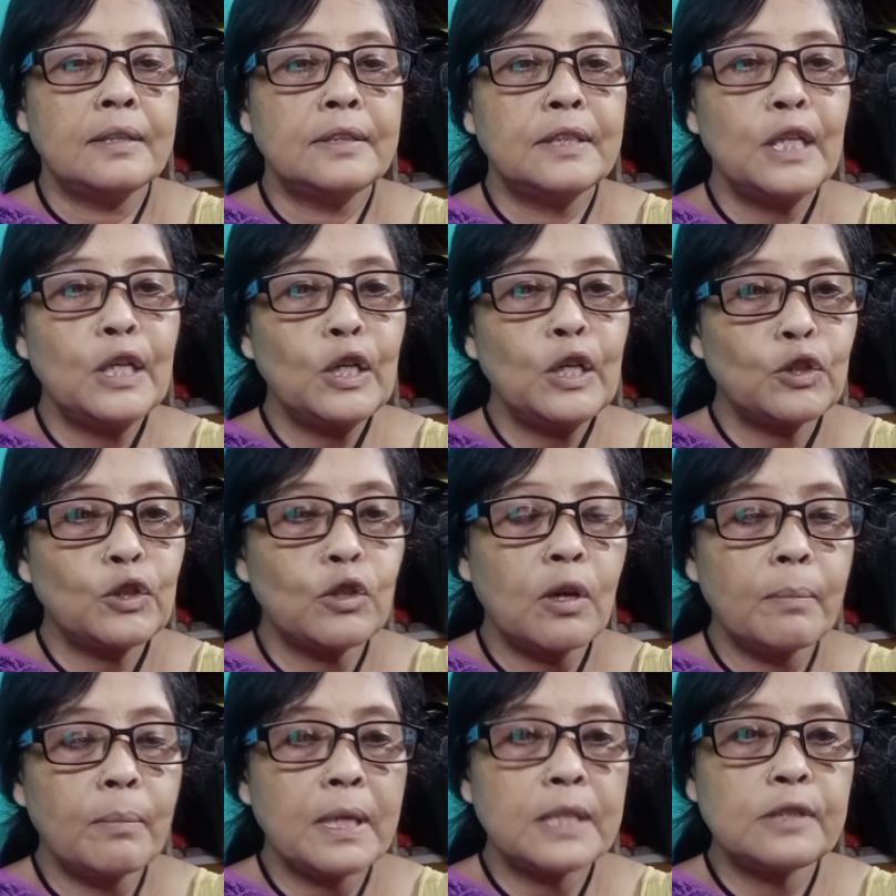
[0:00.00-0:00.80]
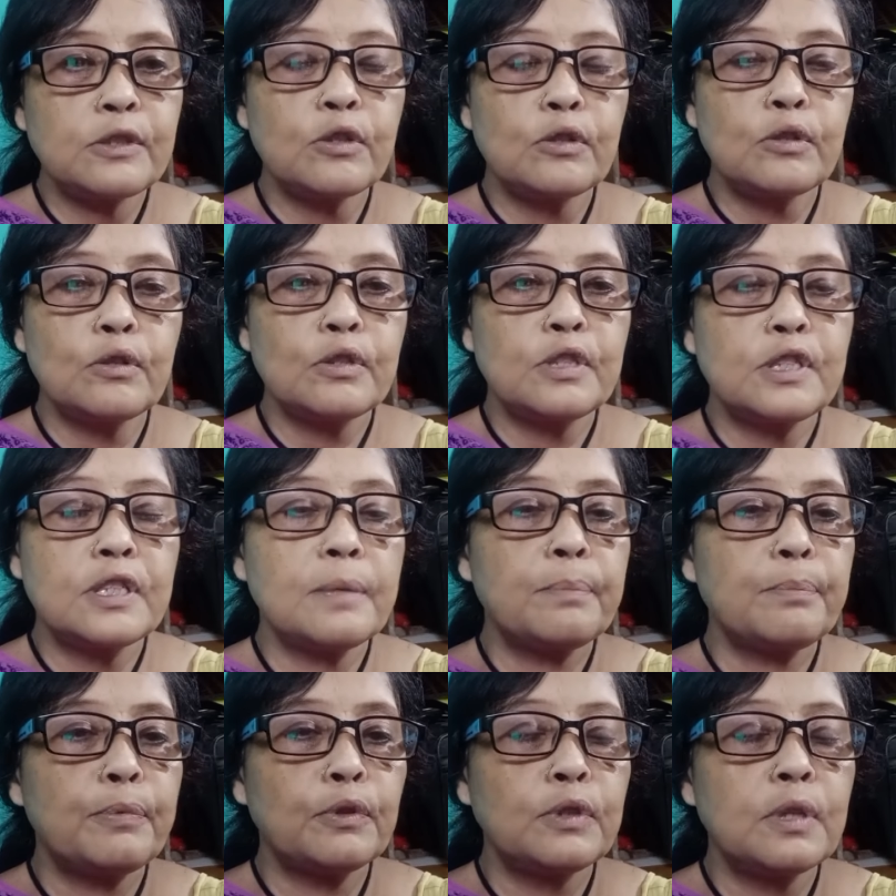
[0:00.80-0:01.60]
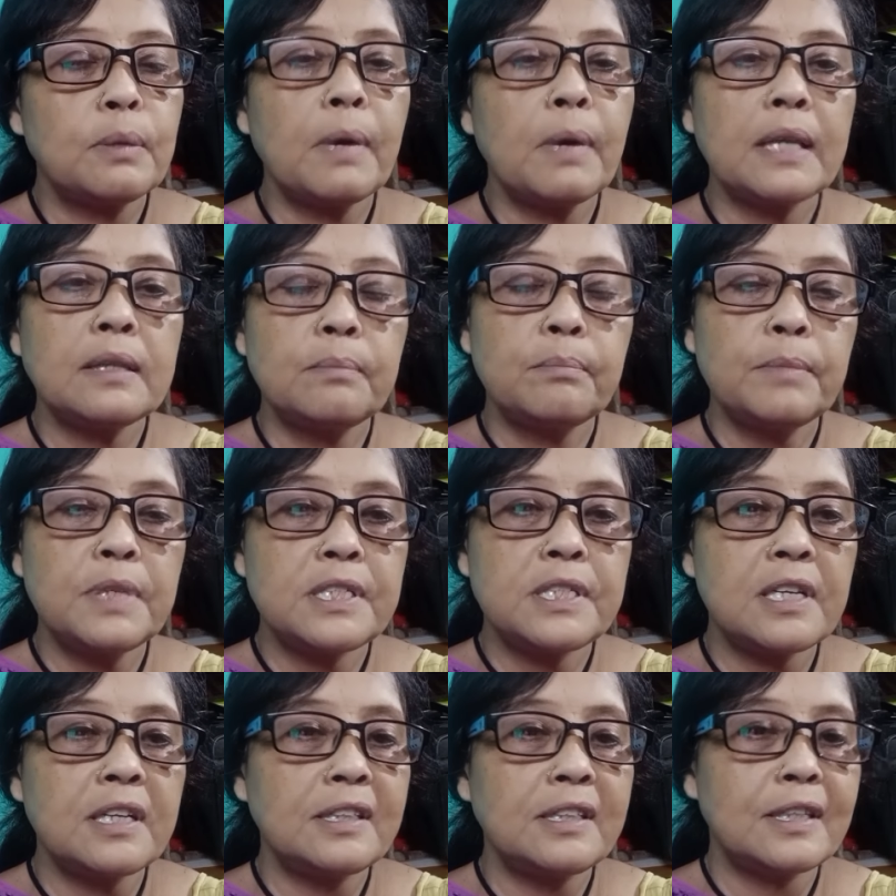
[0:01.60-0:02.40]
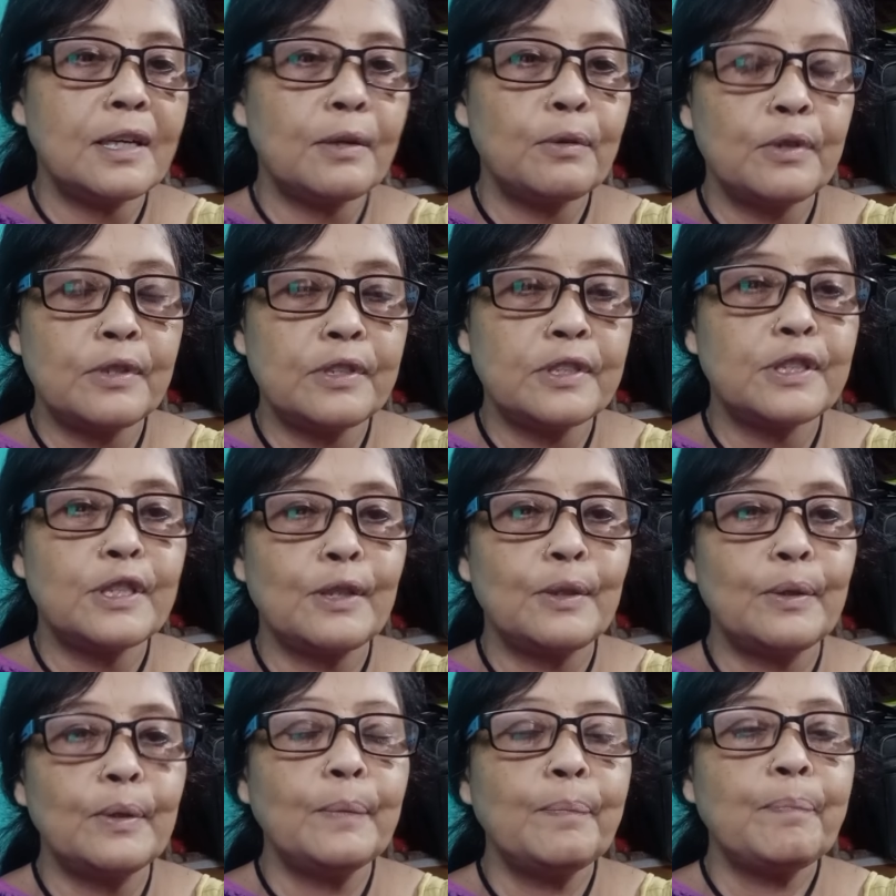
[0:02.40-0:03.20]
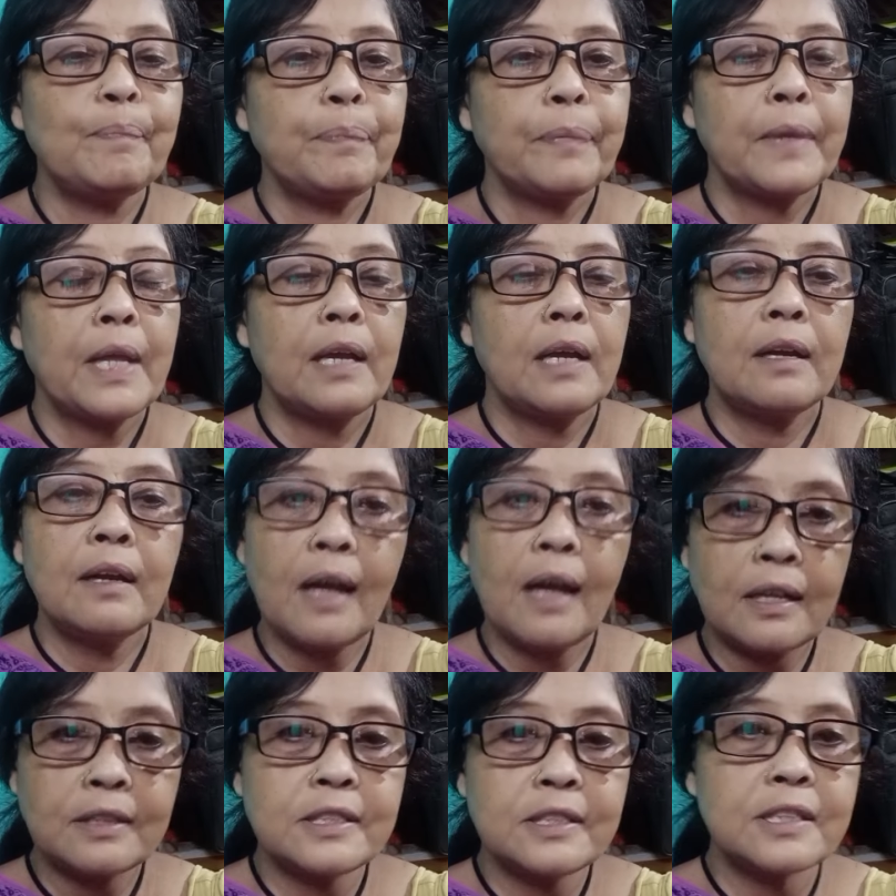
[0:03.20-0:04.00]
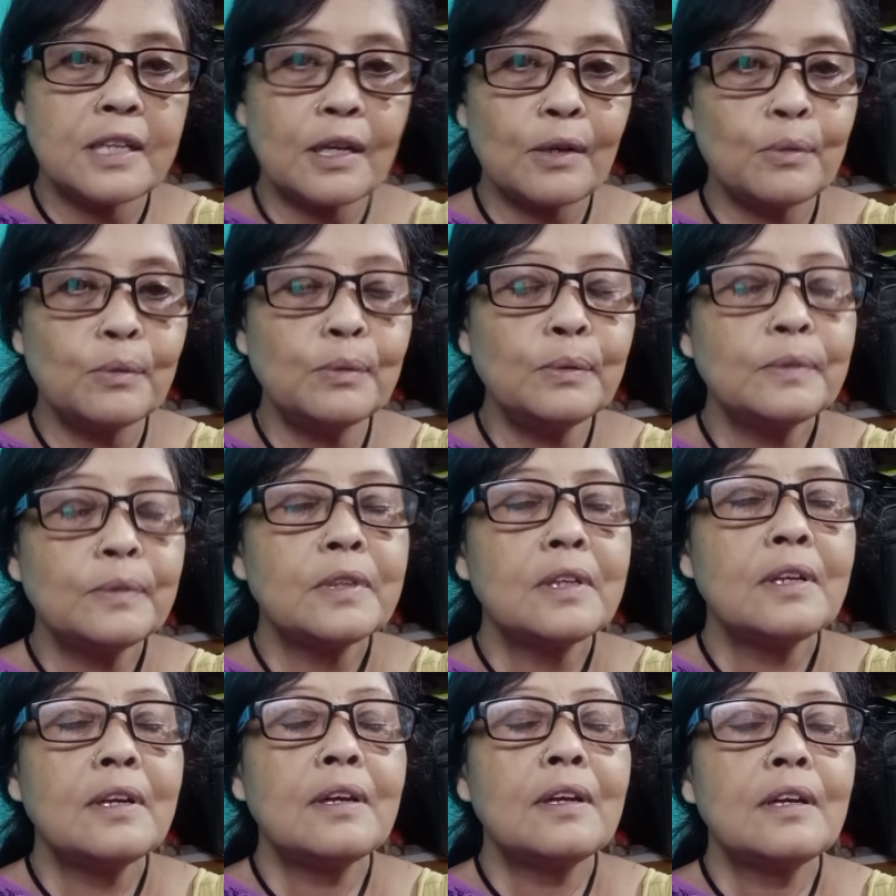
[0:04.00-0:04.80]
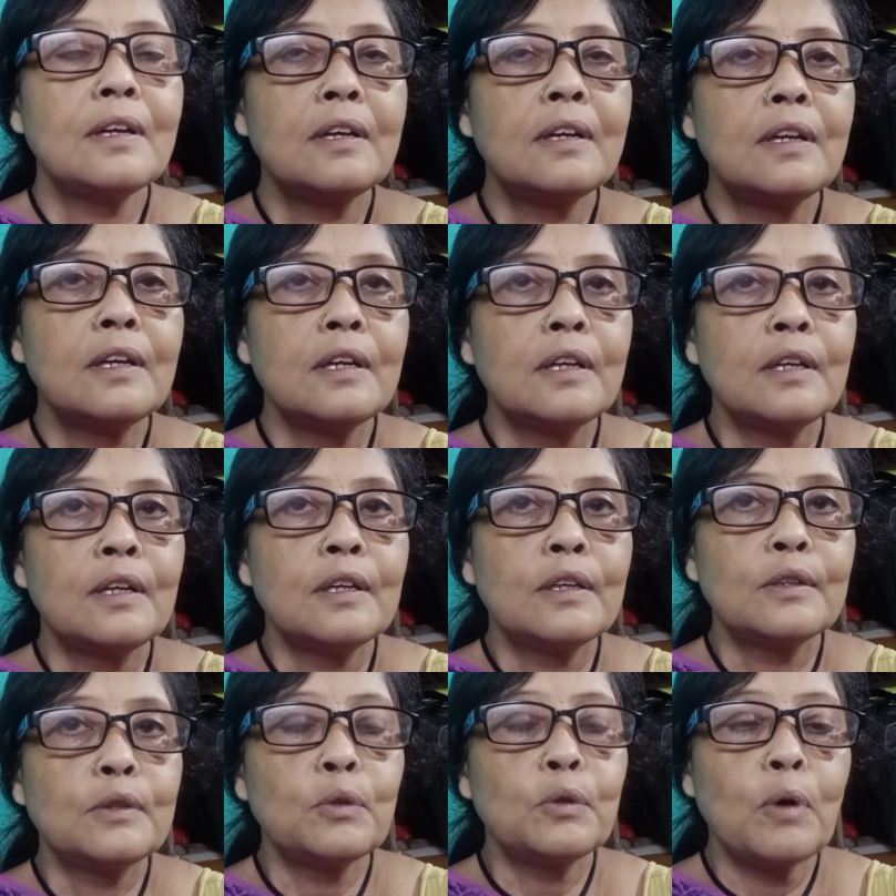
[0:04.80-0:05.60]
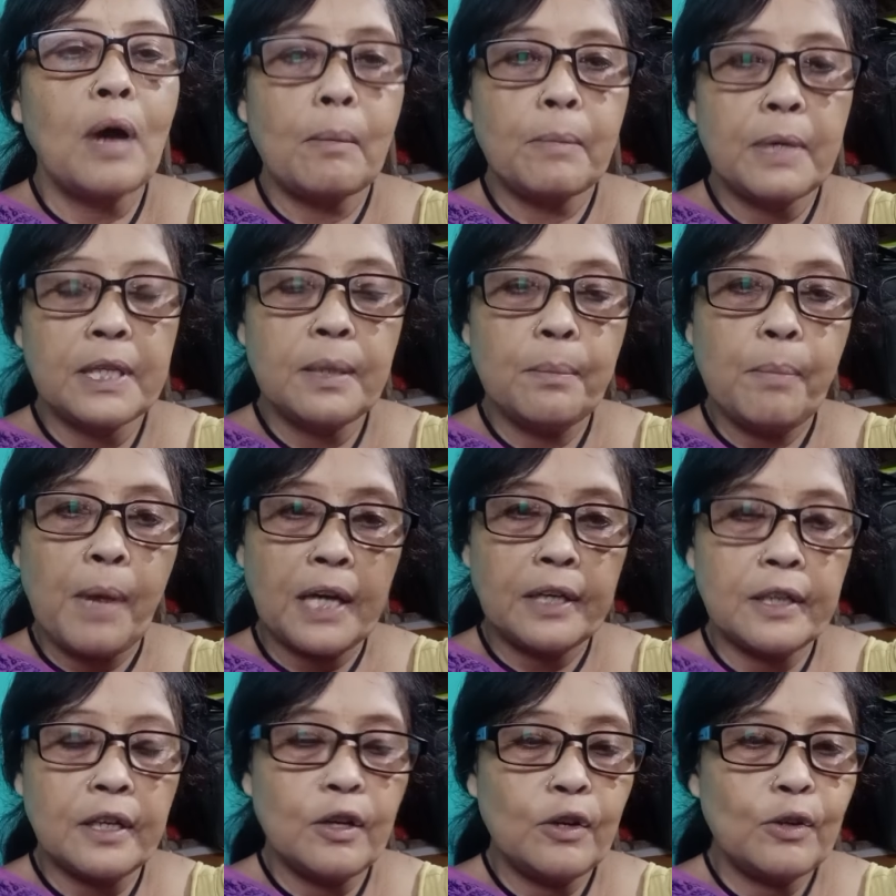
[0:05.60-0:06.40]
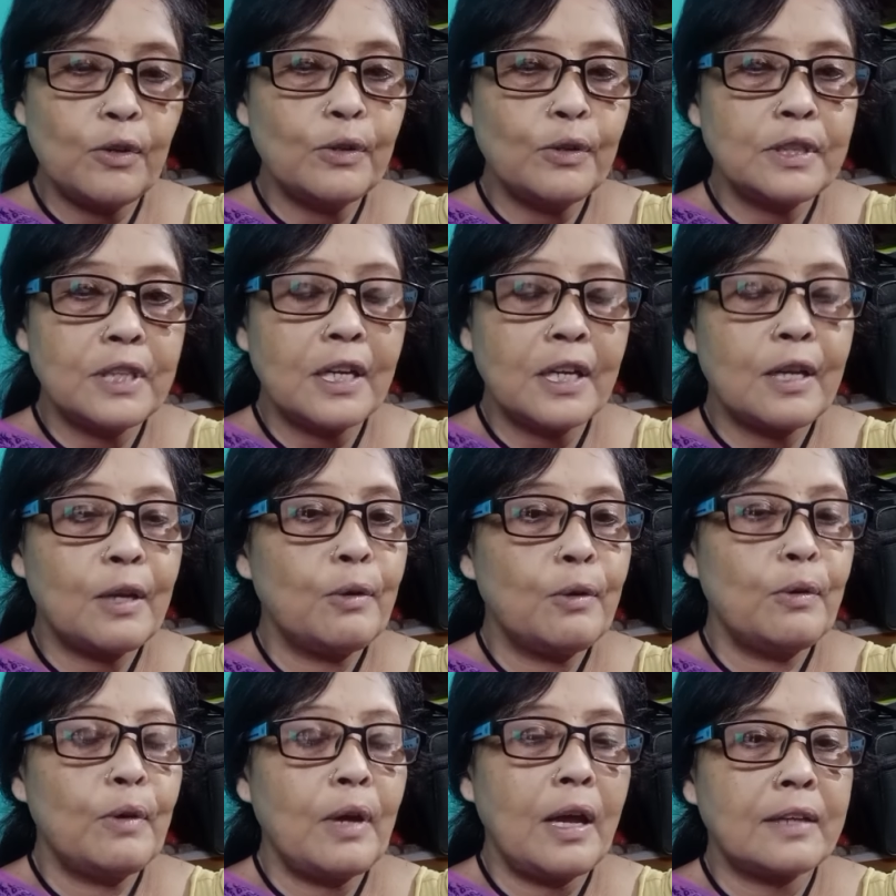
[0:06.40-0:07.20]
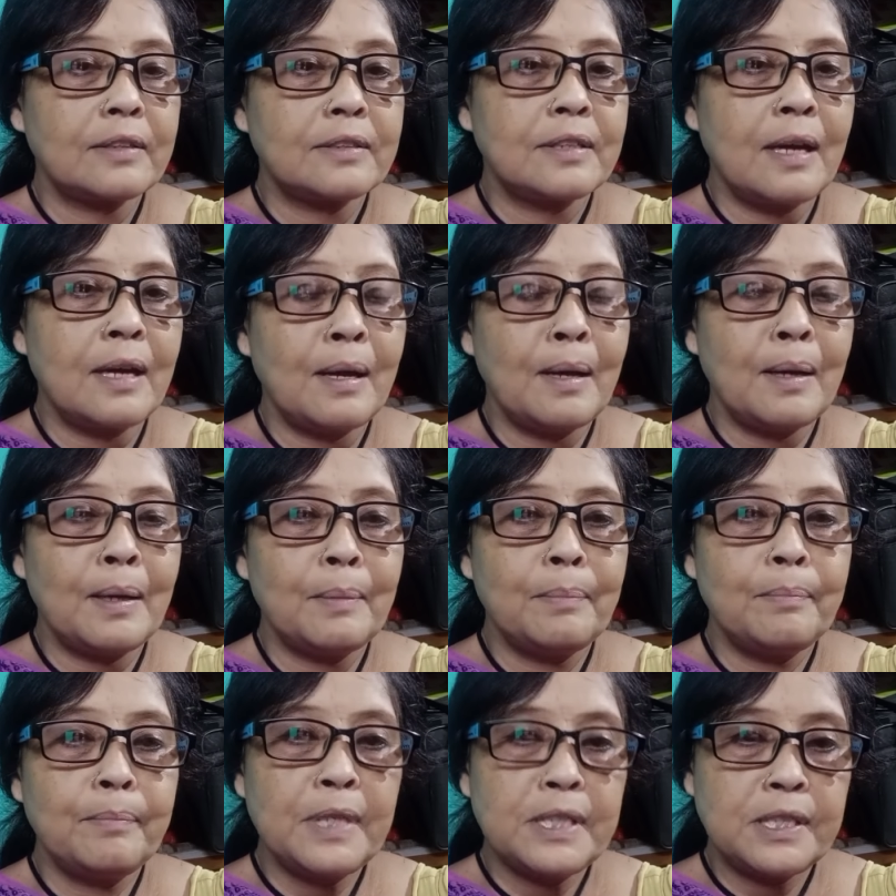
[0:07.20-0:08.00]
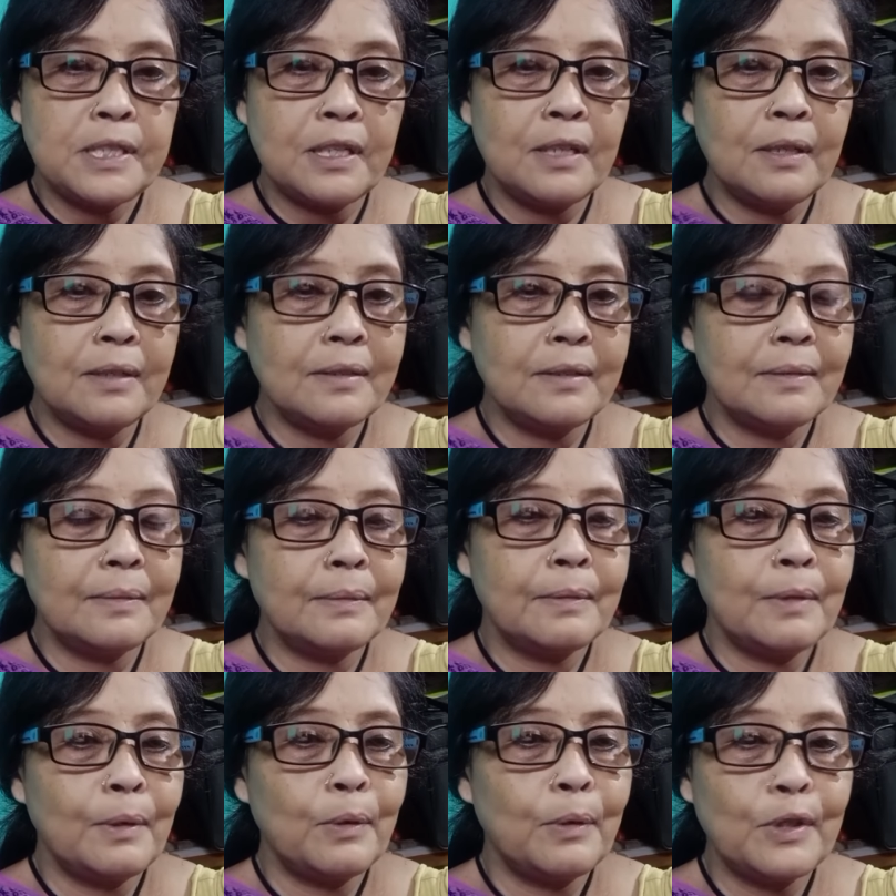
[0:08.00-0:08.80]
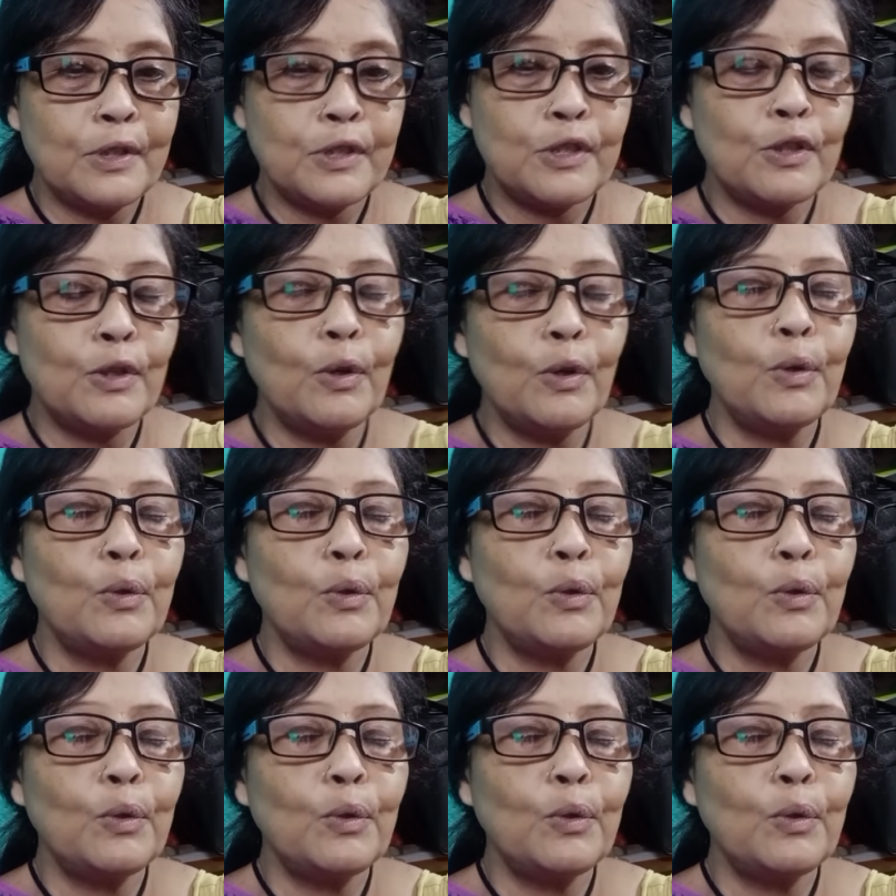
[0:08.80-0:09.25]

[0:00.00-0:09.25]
তিলোত্তমার জন্য যে প্রতিবাদ মিছিলটা হয়েছিল রাত জাগু তো আমাদের বাটানগর থেকেও একটা মিছিল হয়েছিল